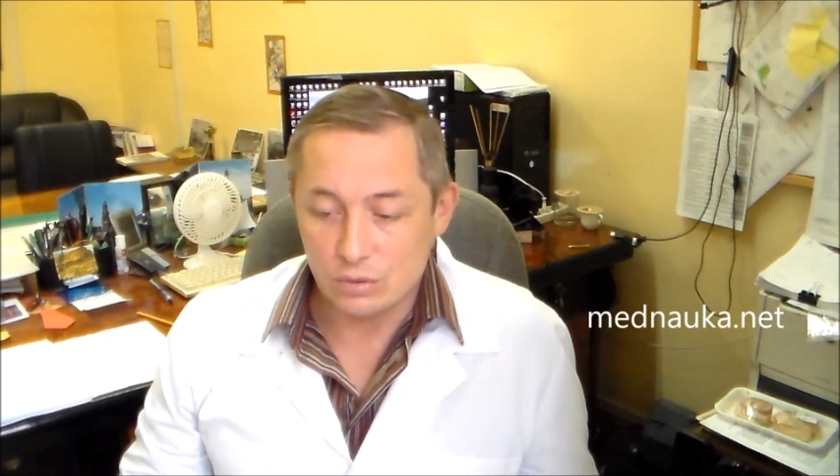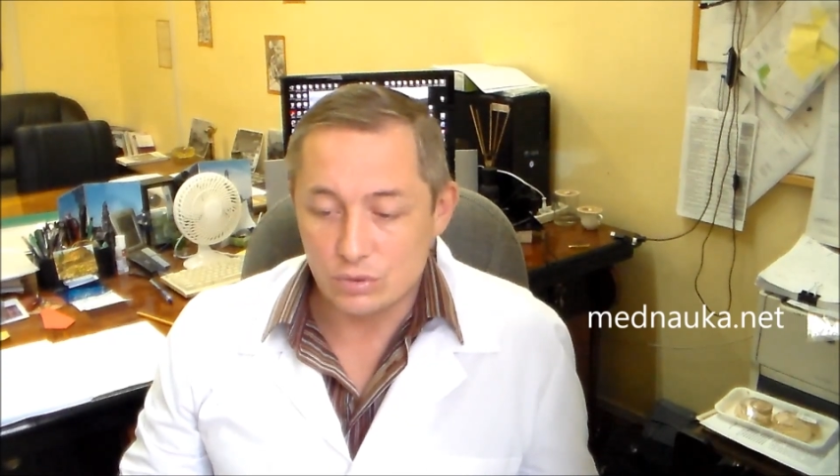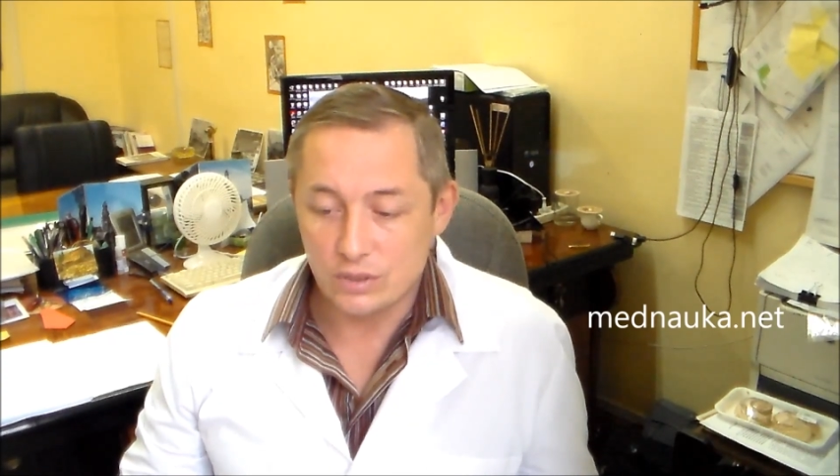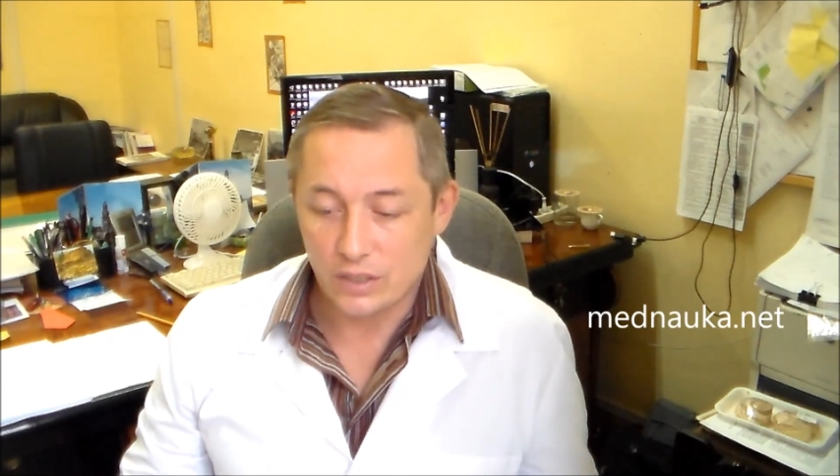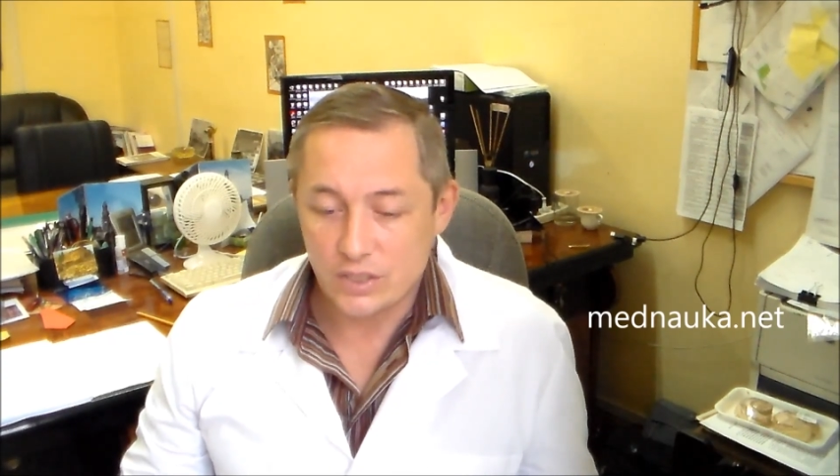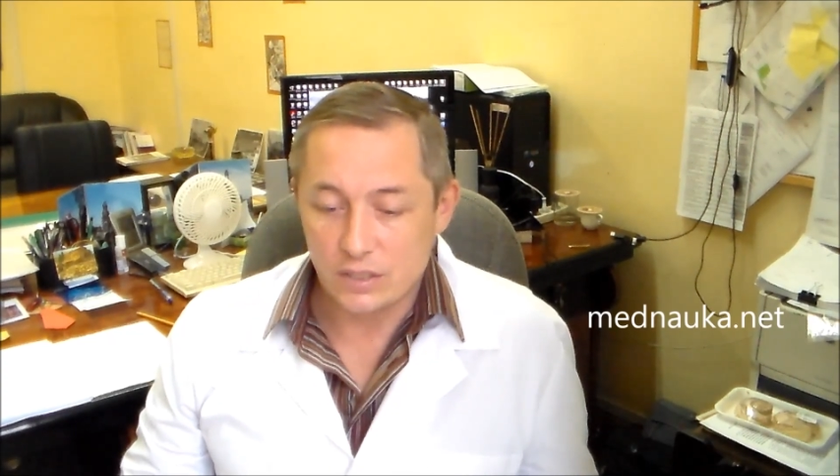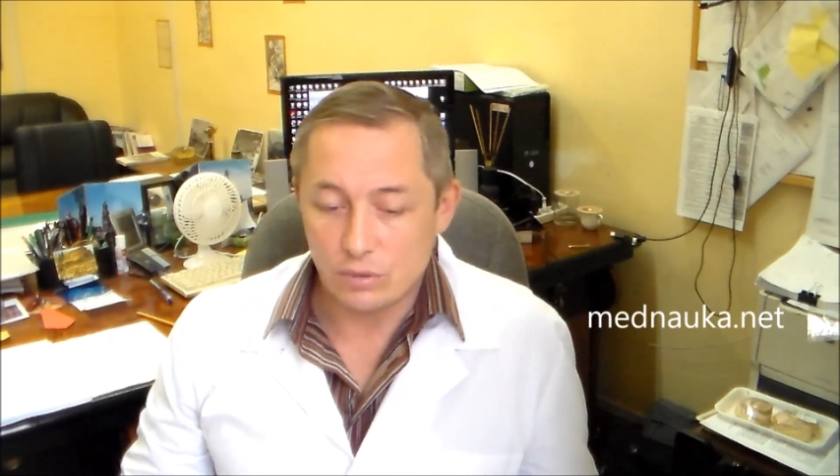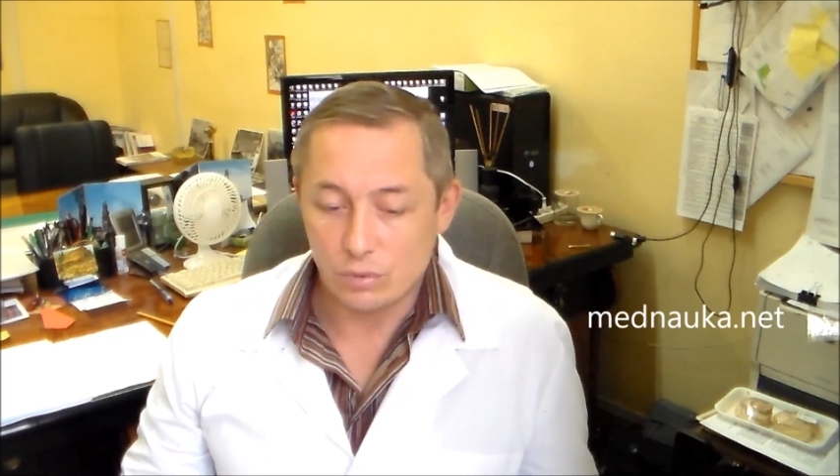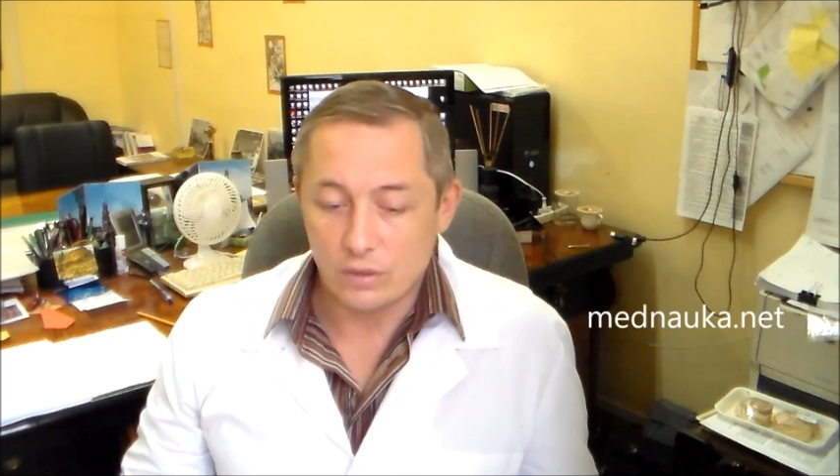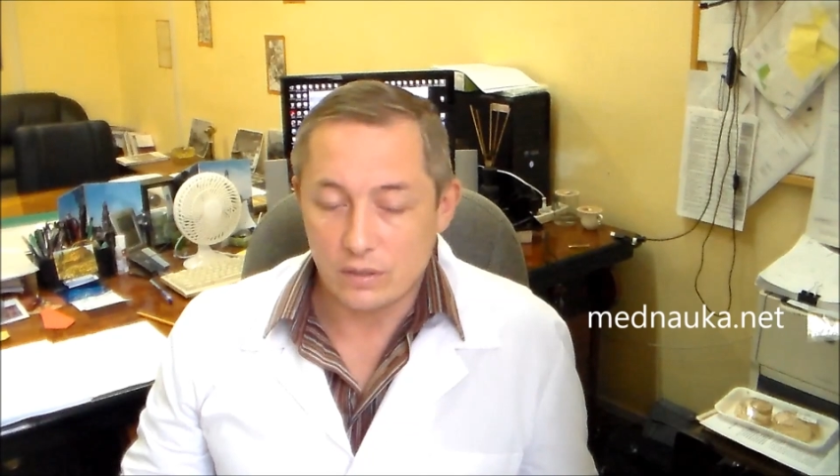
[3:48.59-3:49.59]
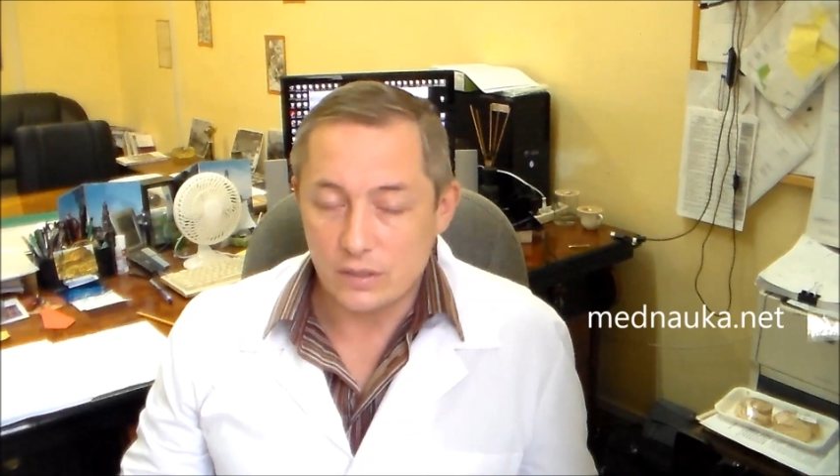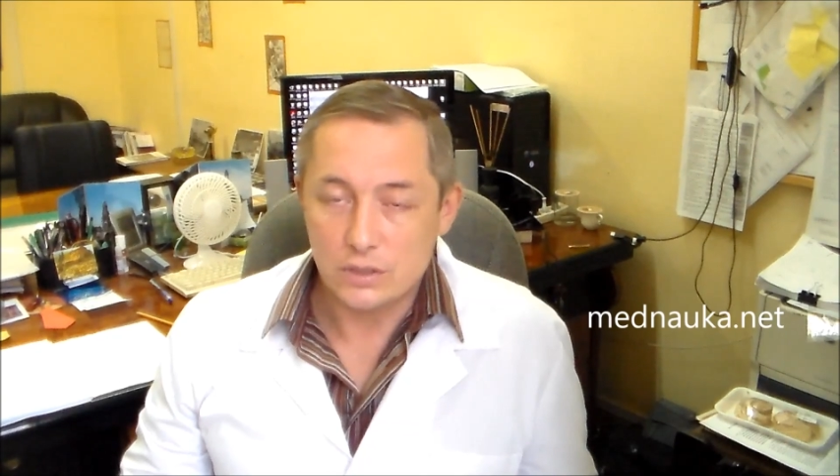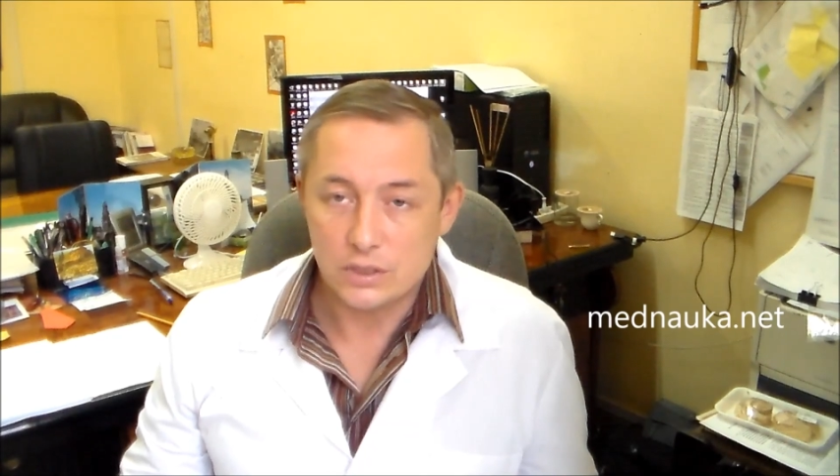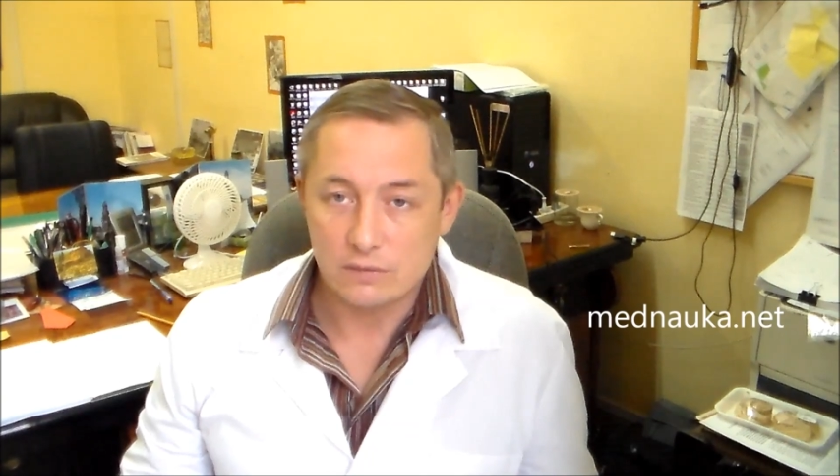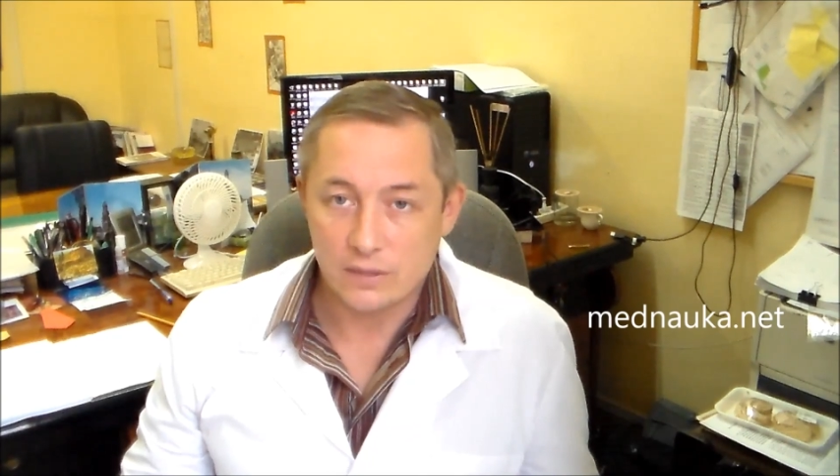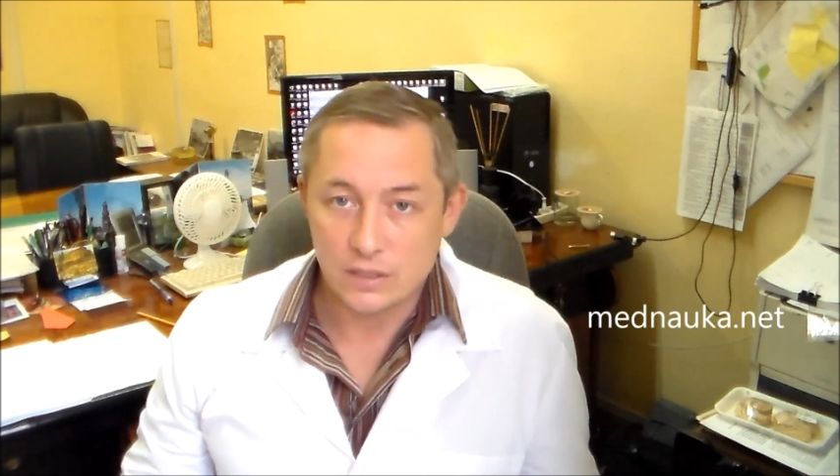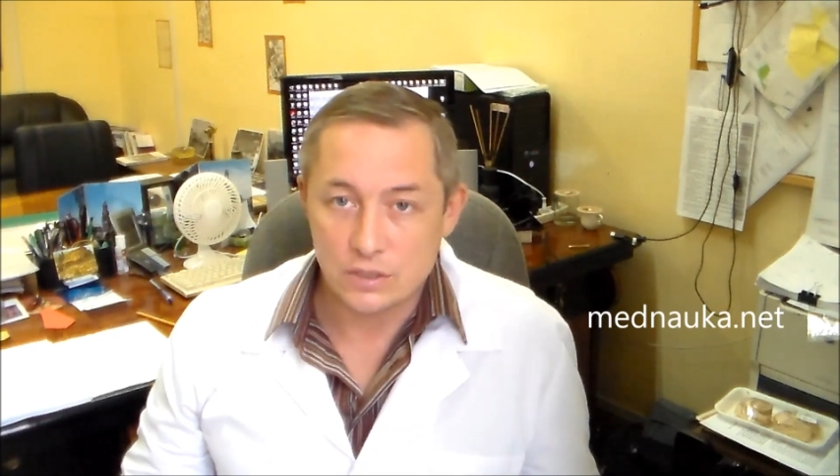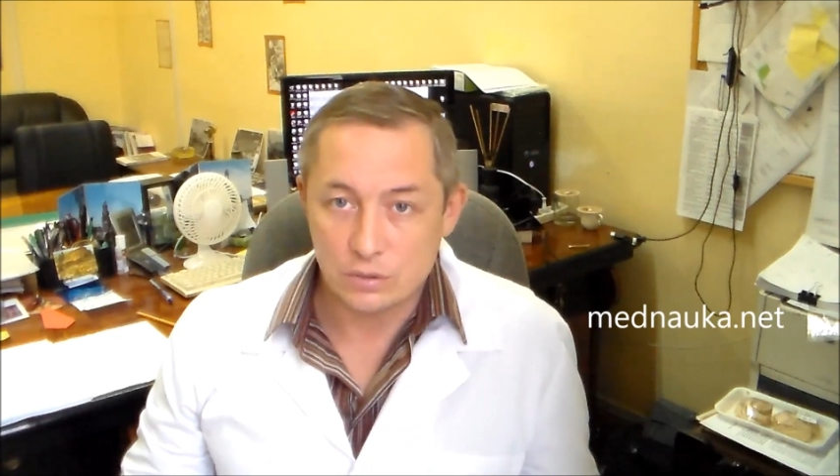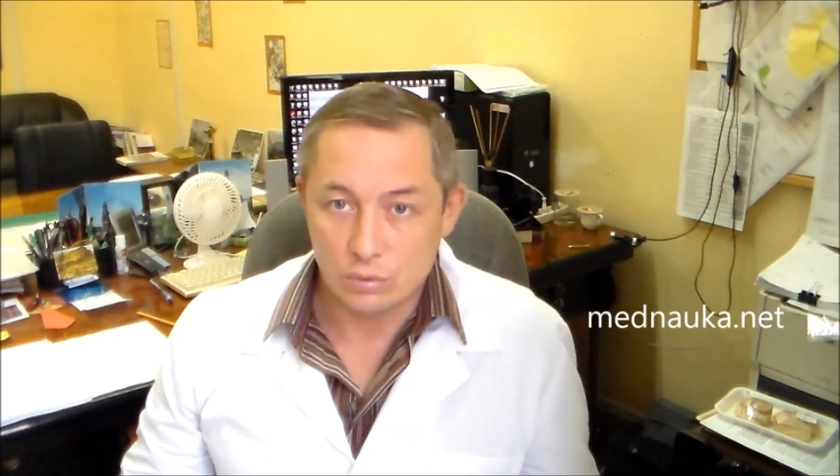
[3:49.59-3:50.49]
должен решать только лечащий врач,